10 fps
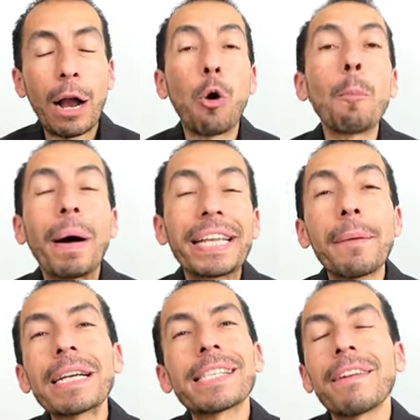
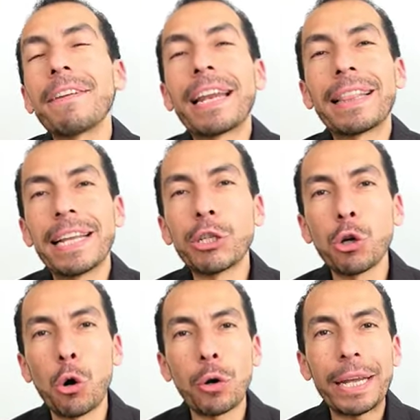Acompáñame hasta el final del
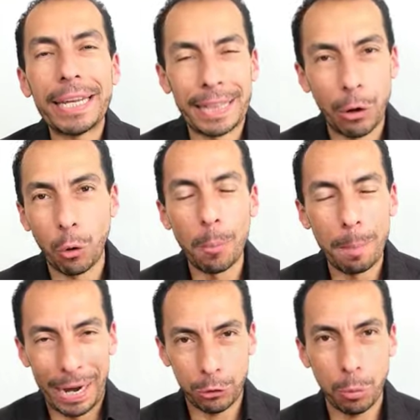short y te lo
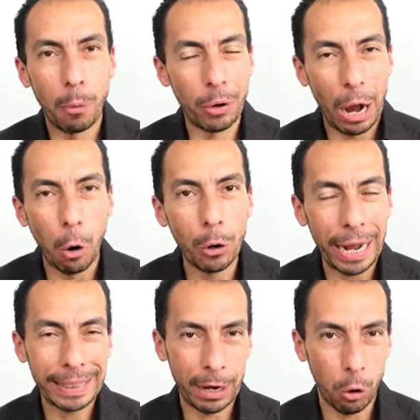comparto. Por
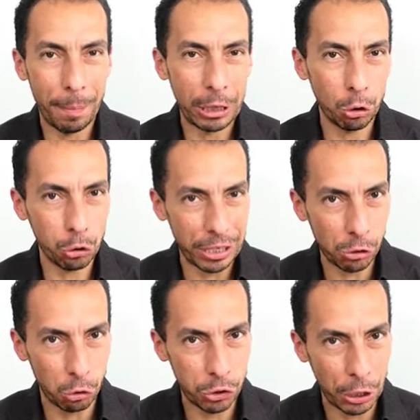ahora te comento
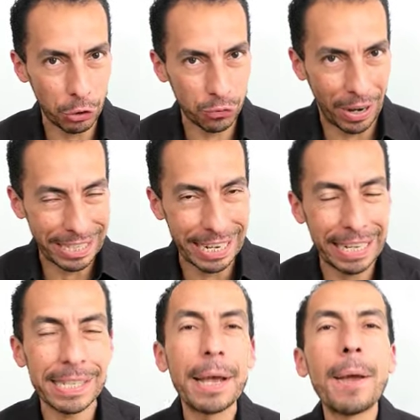tres consejos
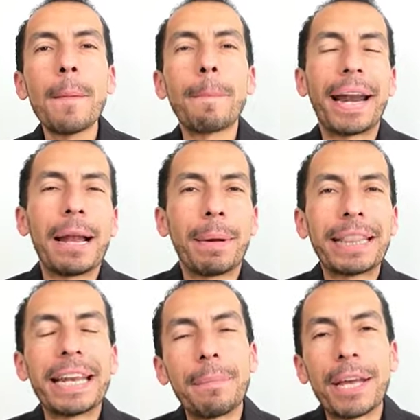fáciles para el
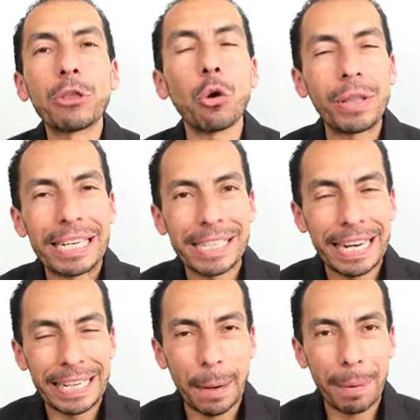mantenimiento de
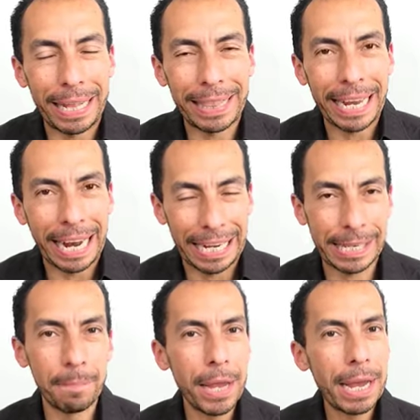esta linda planta en
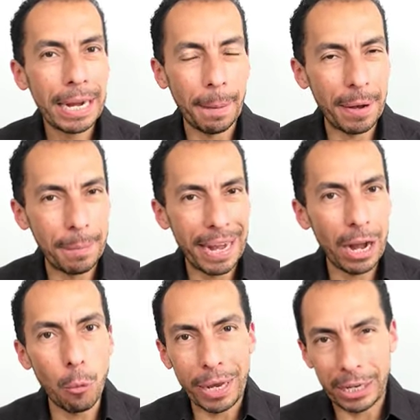casa. La
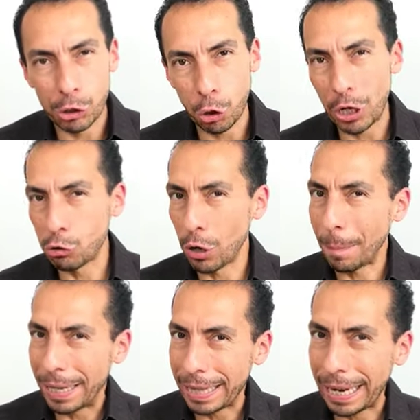primera, la ubicación, es
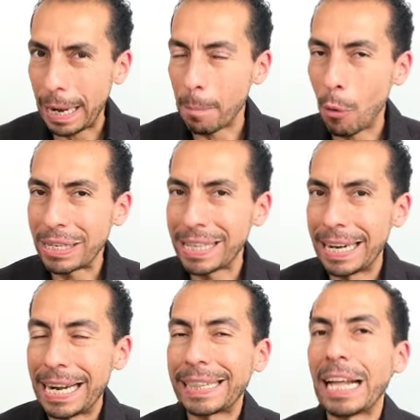una planta que la puedes
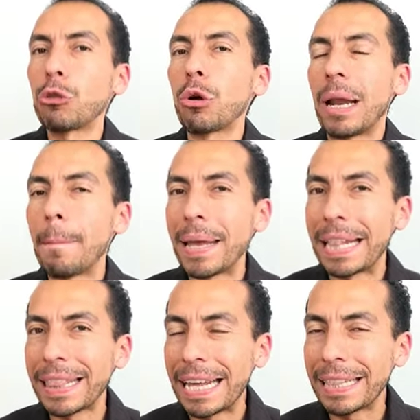tener tanto en
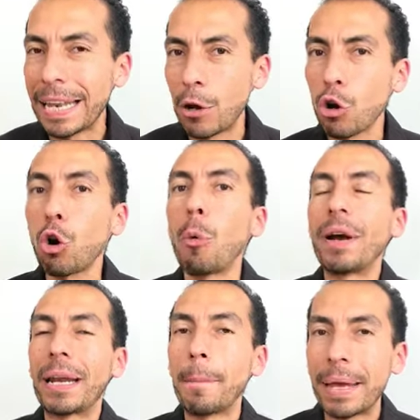ambiente interior
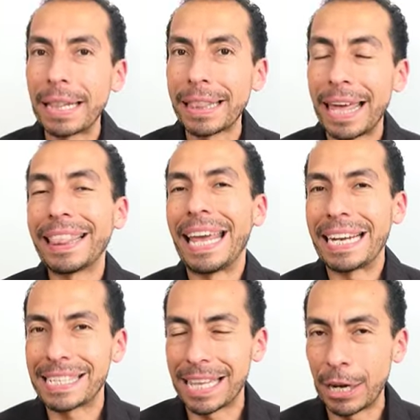como en ambiente
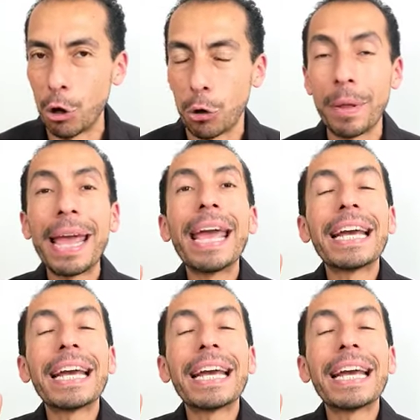de exterior.